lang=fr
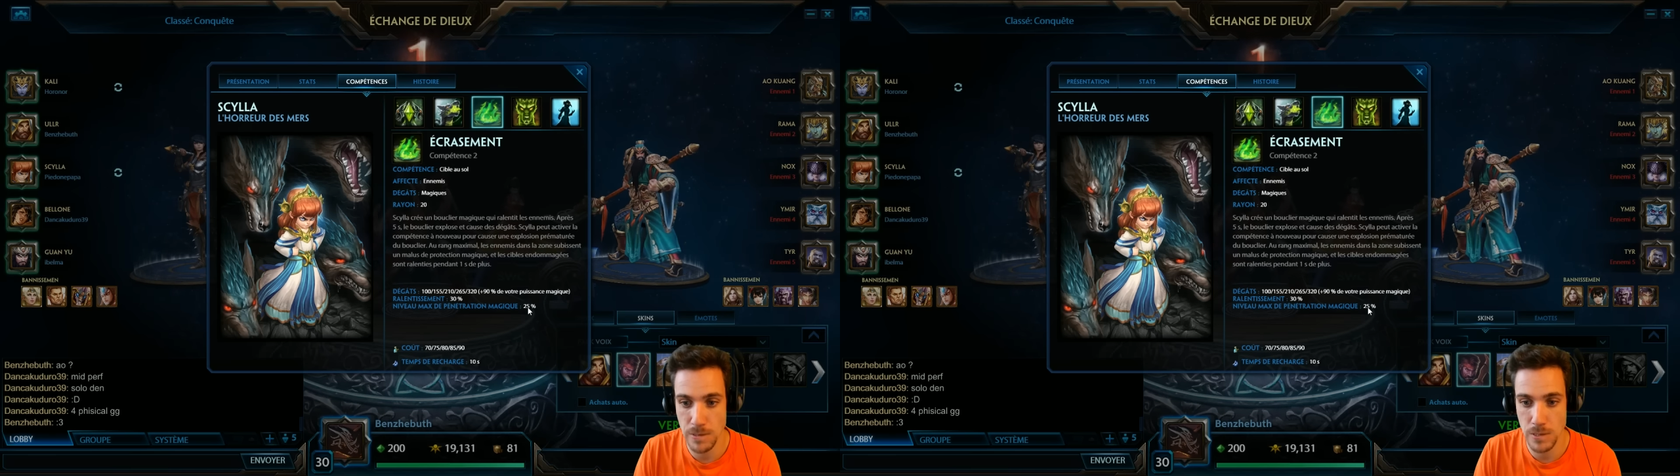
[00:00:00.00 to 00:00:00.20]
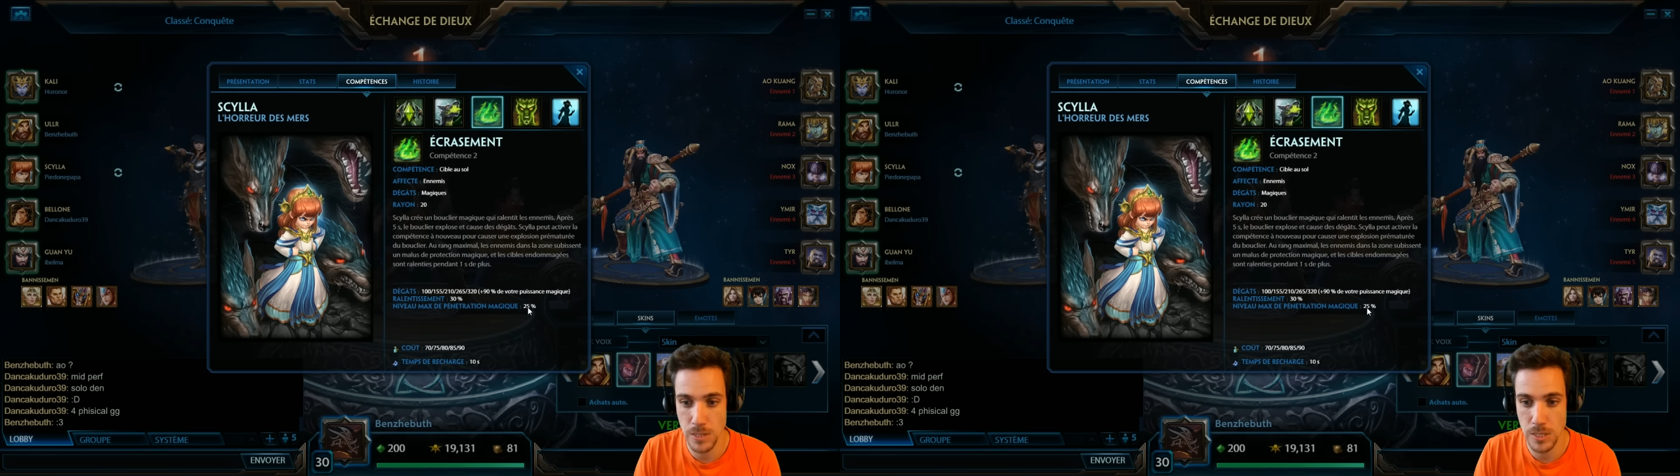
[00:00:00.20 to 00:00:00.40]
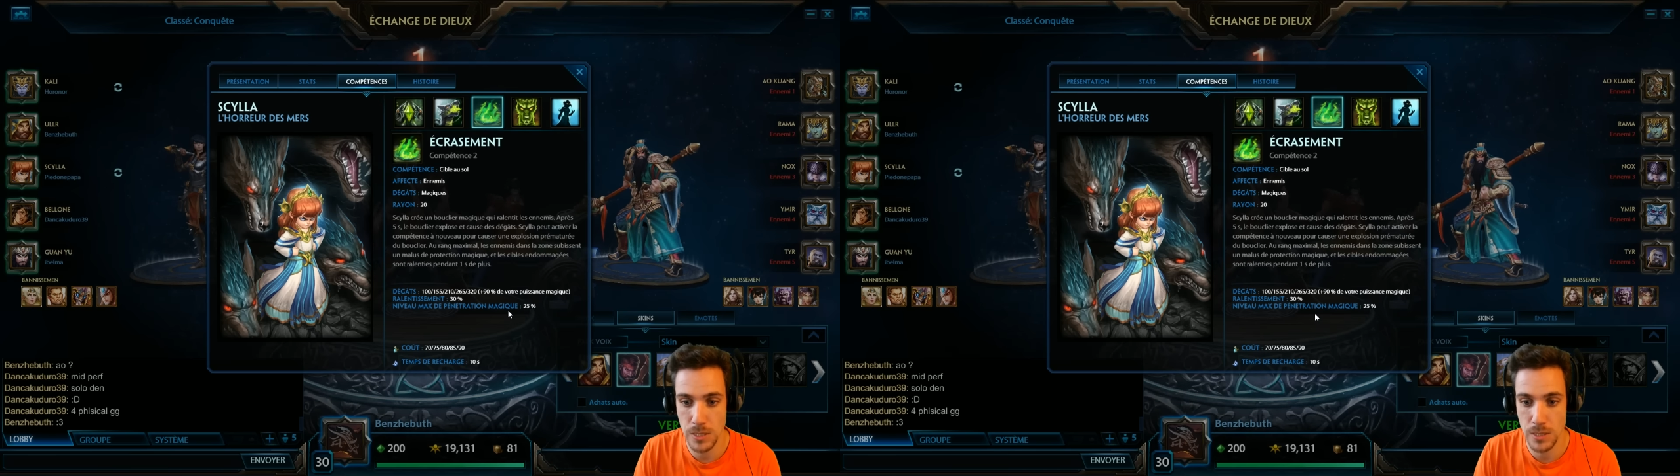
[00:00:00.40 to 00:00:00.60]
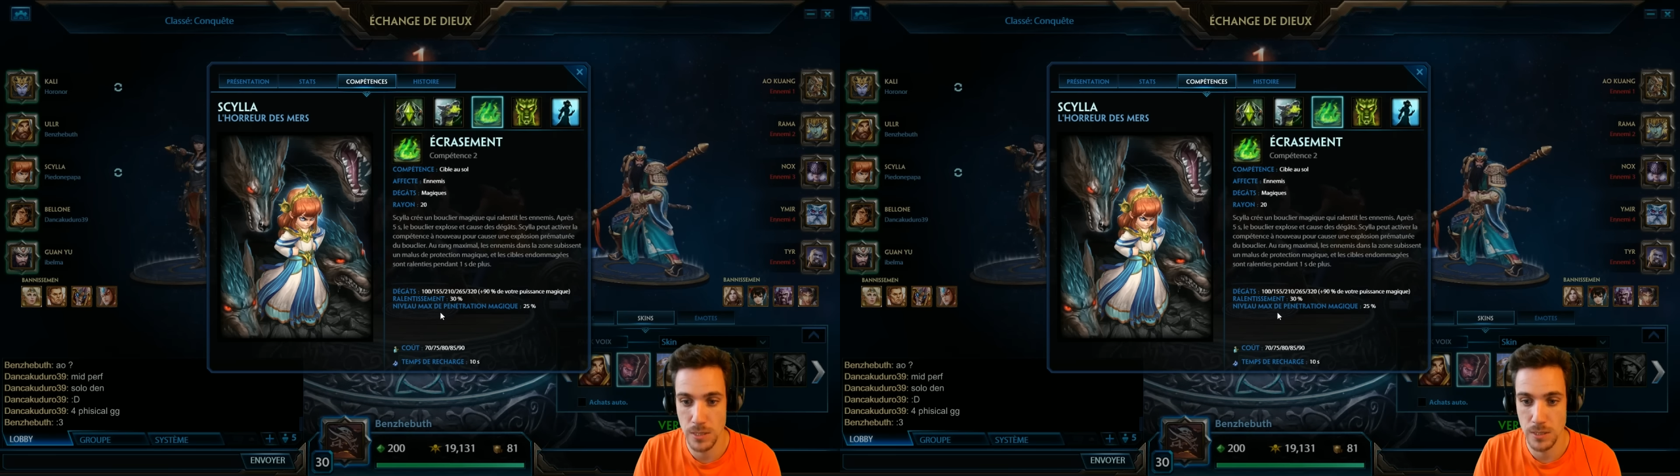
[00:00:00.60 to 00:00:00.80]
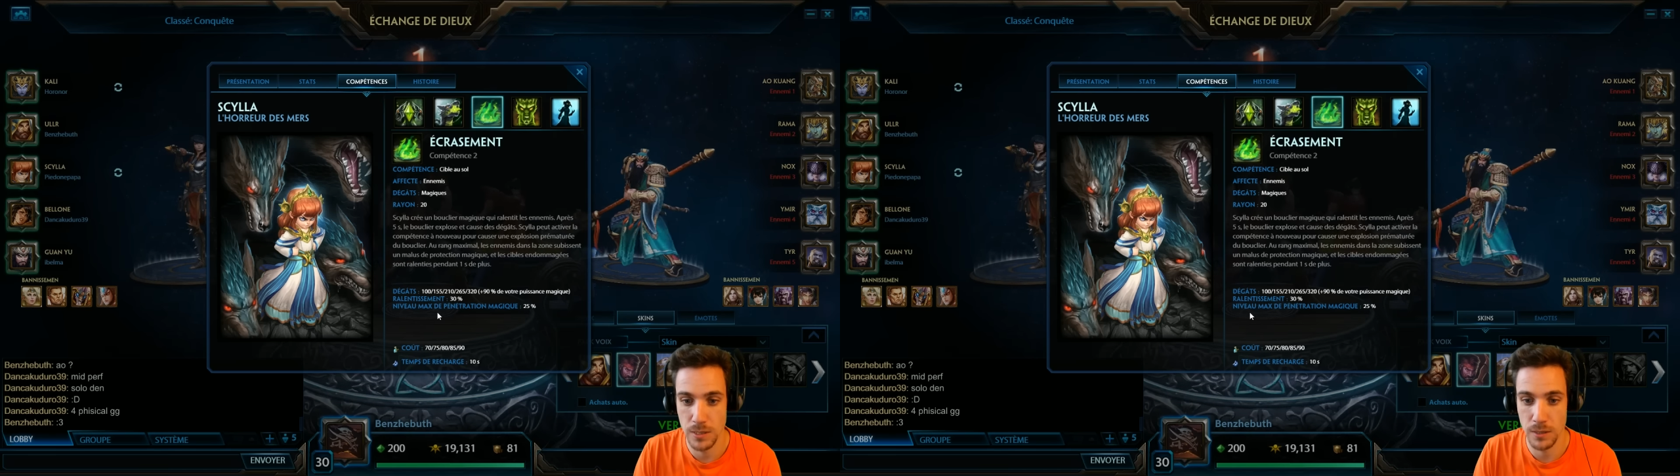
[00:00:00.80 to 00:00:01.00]
ulti, ils
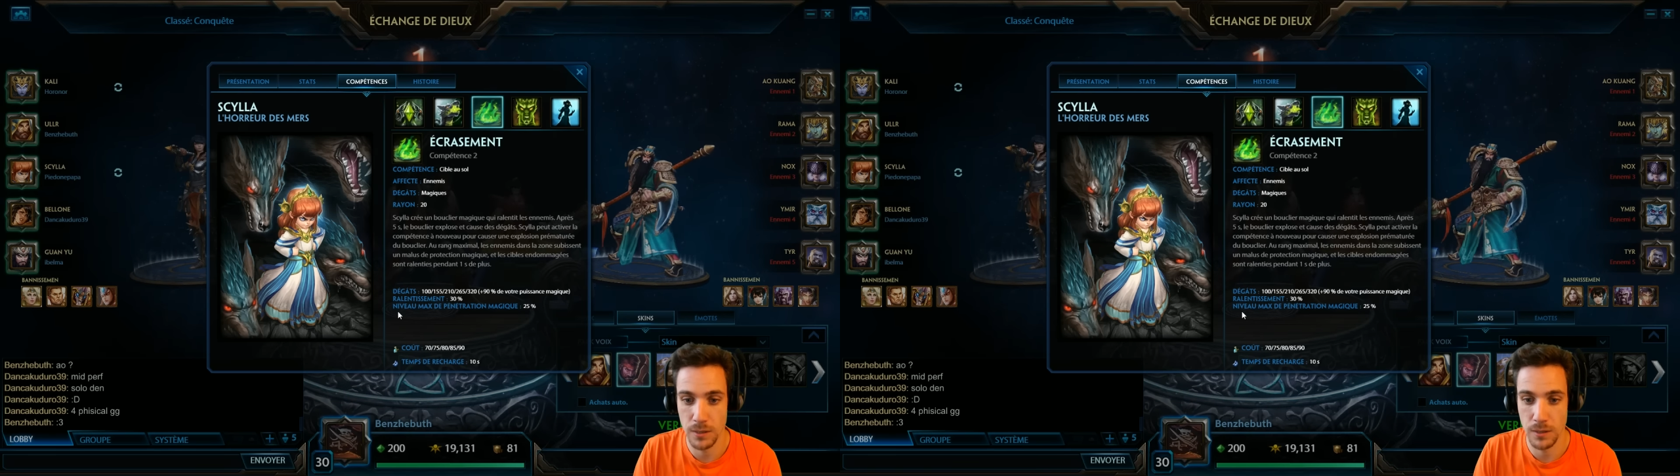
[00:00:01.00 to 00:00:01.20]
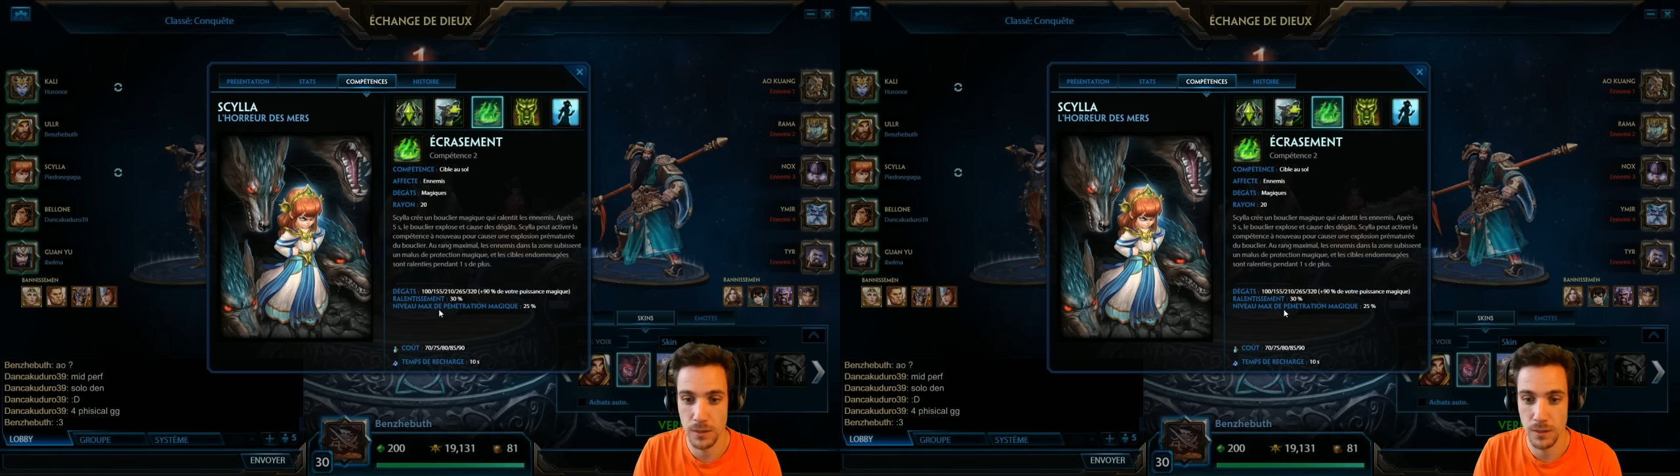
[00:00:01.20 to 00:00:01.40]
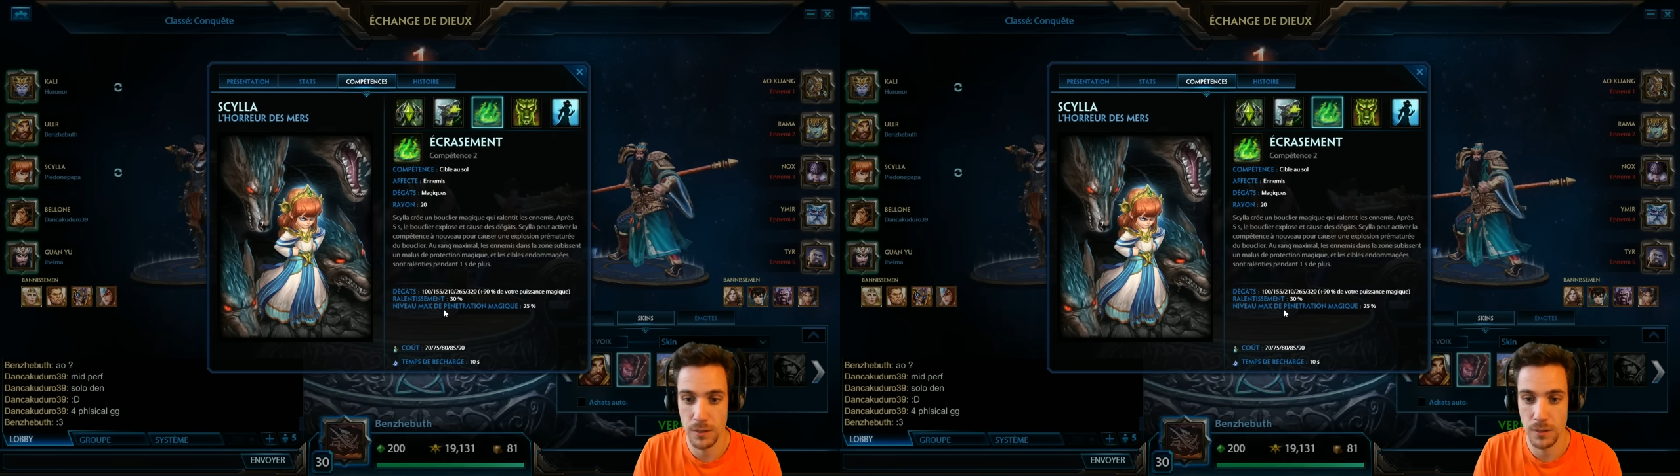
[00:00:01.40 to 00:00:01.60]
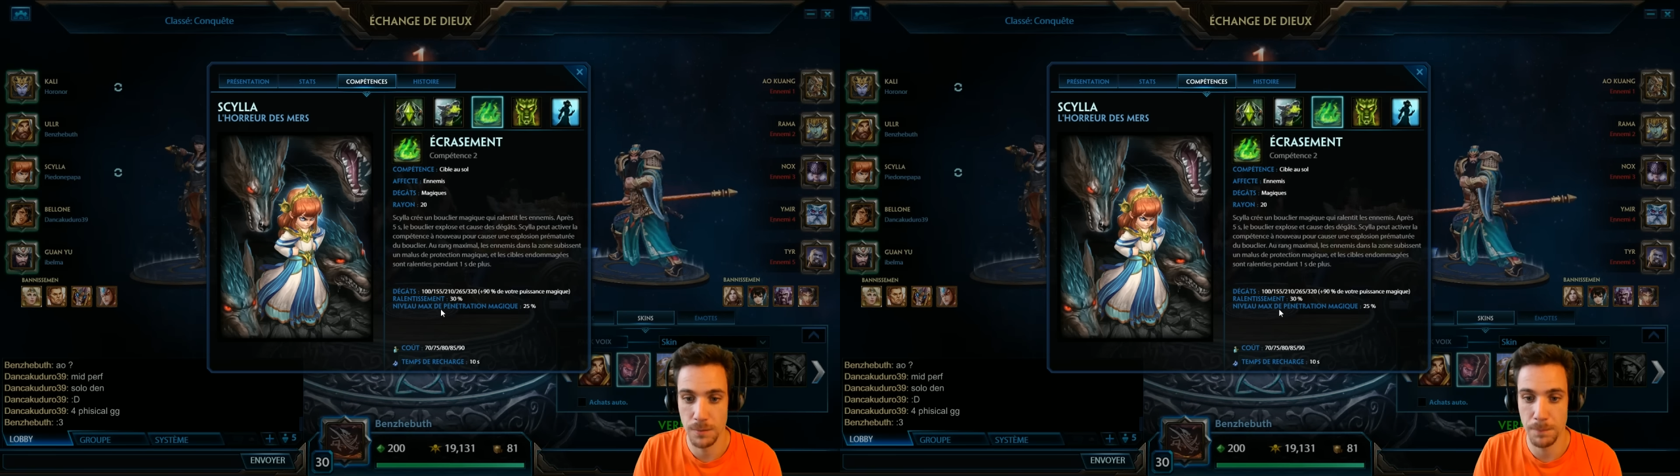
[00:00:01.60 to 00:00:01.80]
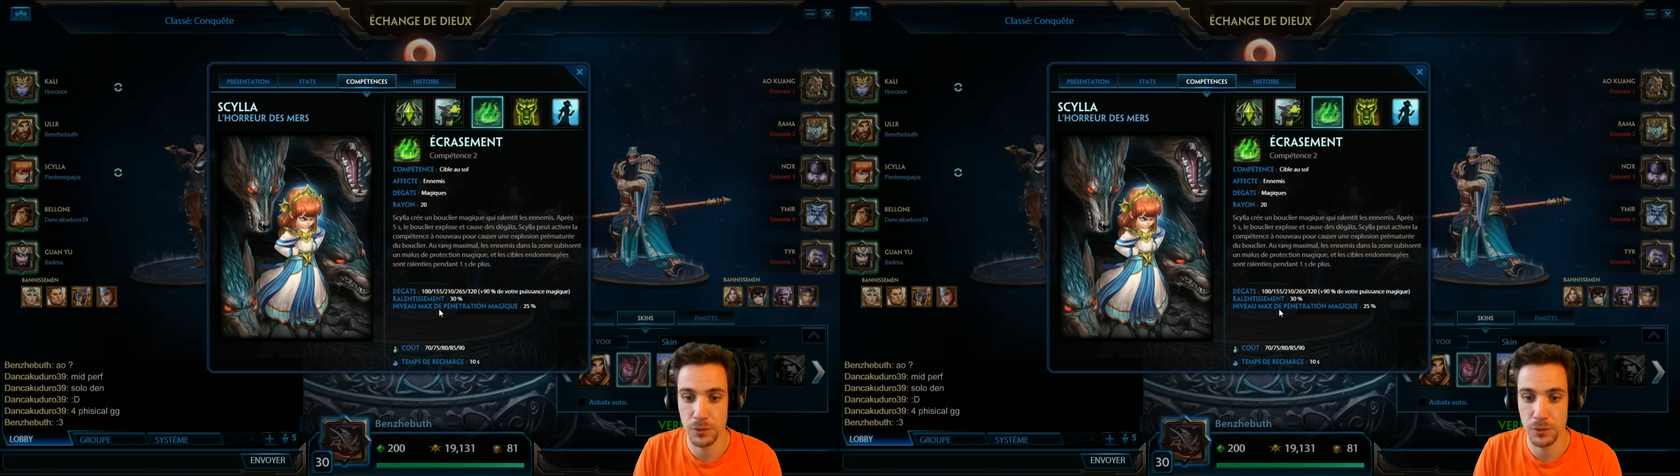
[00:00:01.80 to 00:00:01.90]
sont morts. Parce